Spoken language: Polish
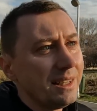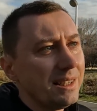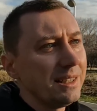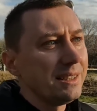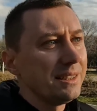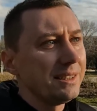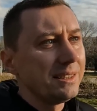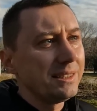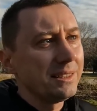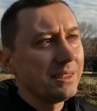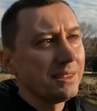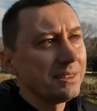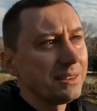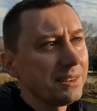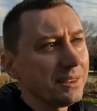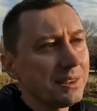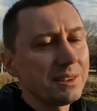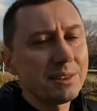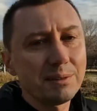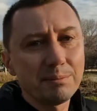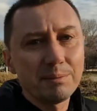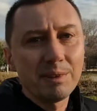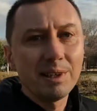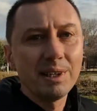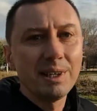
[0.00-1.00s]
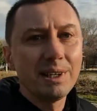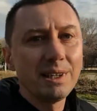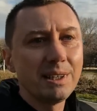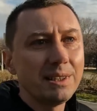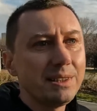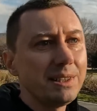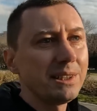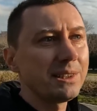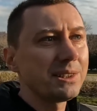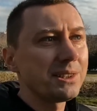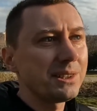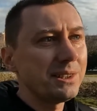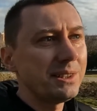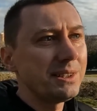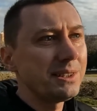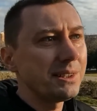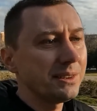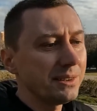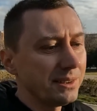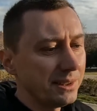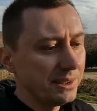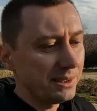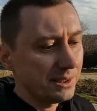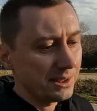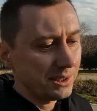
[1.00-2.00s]
e, no to są też
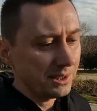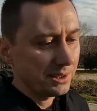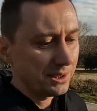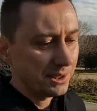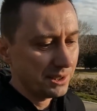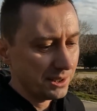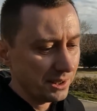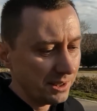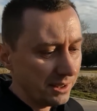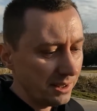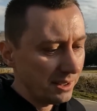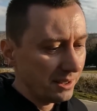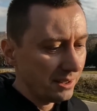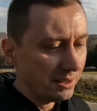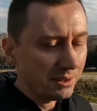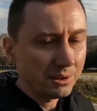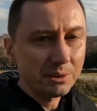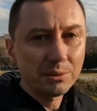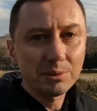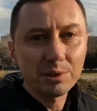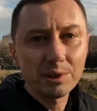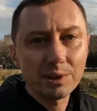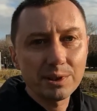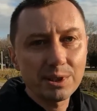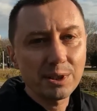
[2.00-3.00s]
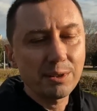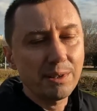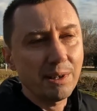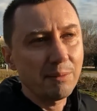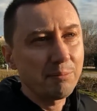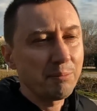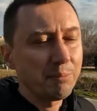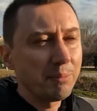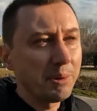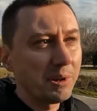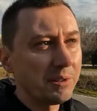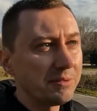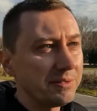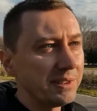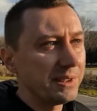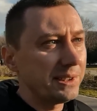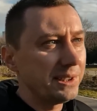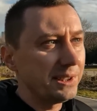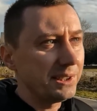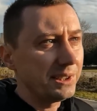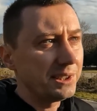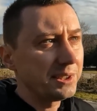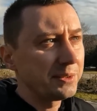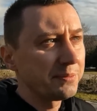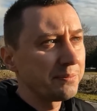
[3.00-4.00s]
istotne rzeczy, o których trzeba
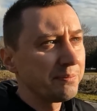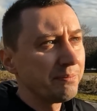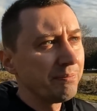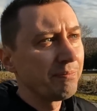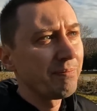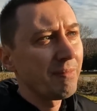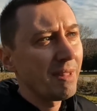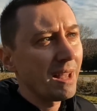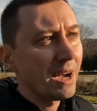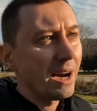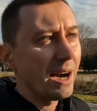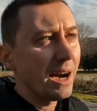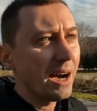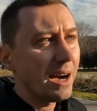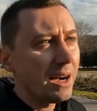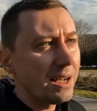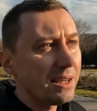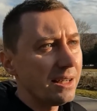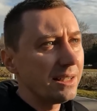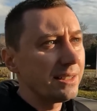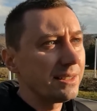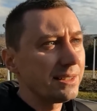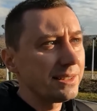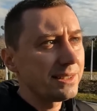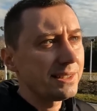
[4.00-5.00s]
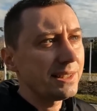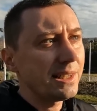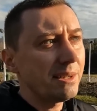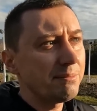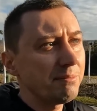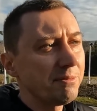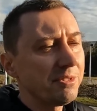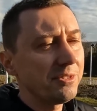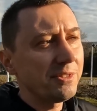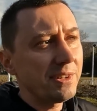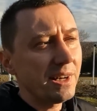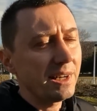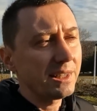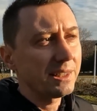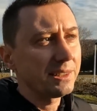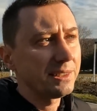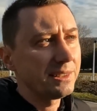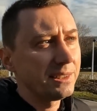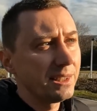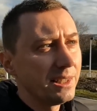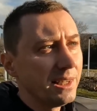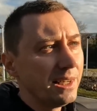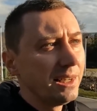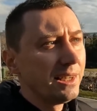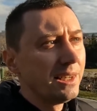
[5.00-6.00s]
powiedzieć, ale sam
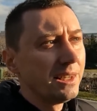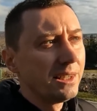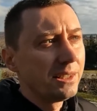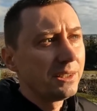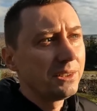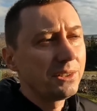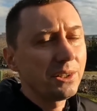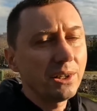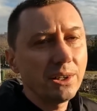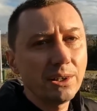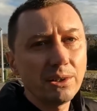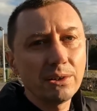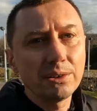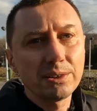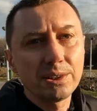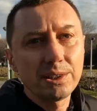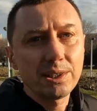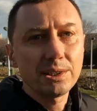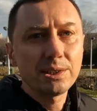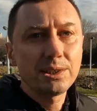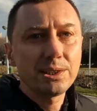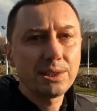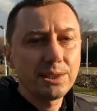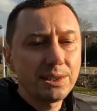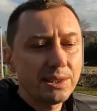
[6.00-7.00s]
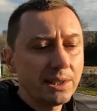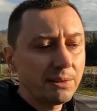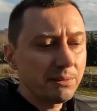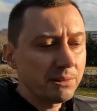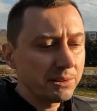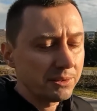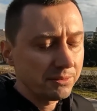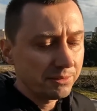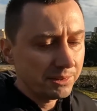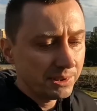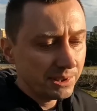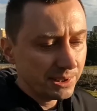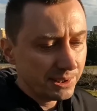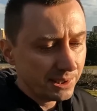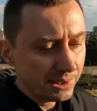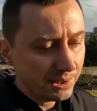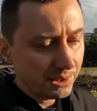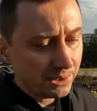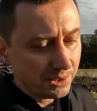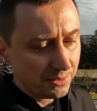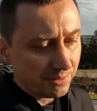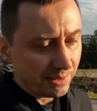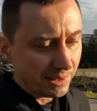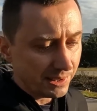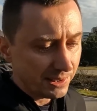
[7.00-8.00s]
fakt tego, co się stało
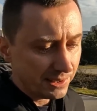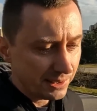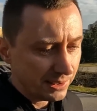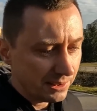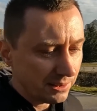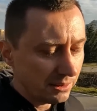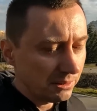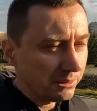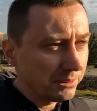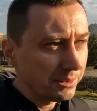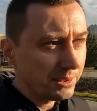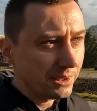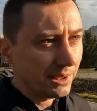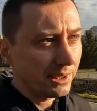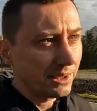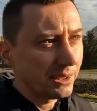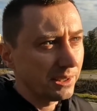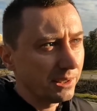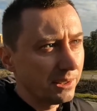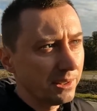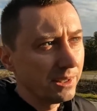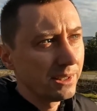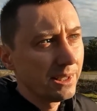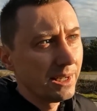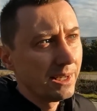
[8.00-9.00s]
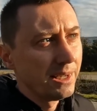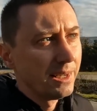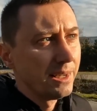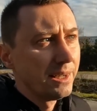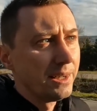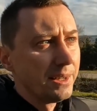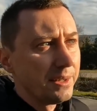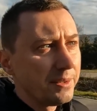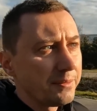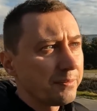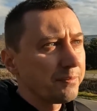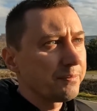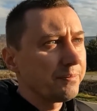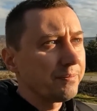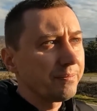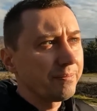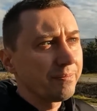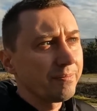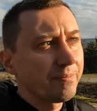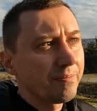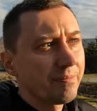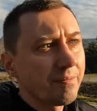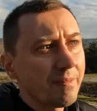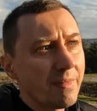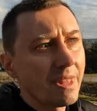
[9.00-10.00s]
24 lutego,
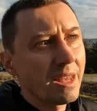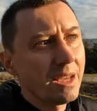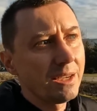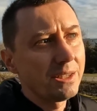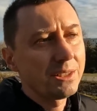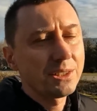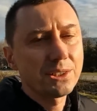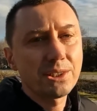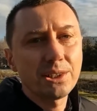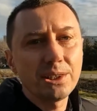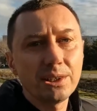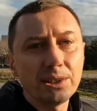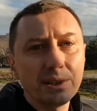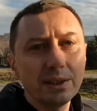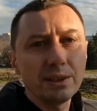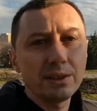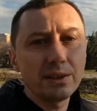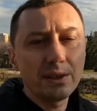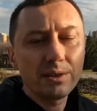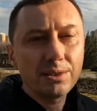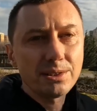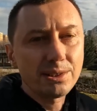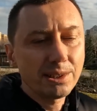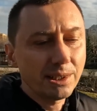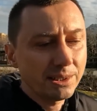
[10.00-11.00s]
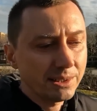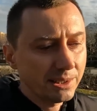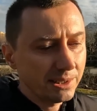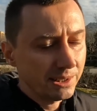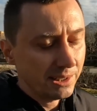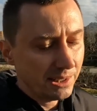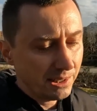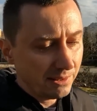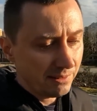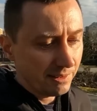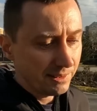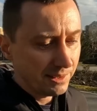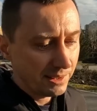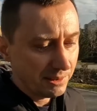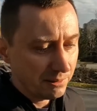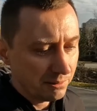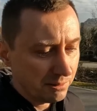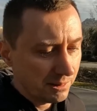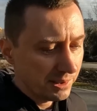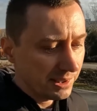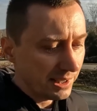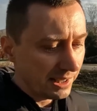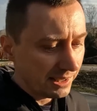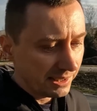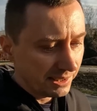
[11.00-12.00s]
mm, że Rosja najechała na
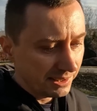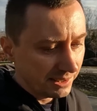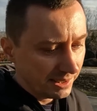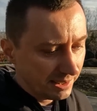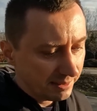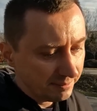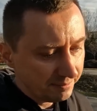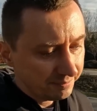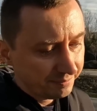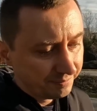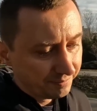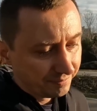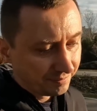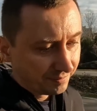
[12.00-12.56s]
Ukrainę,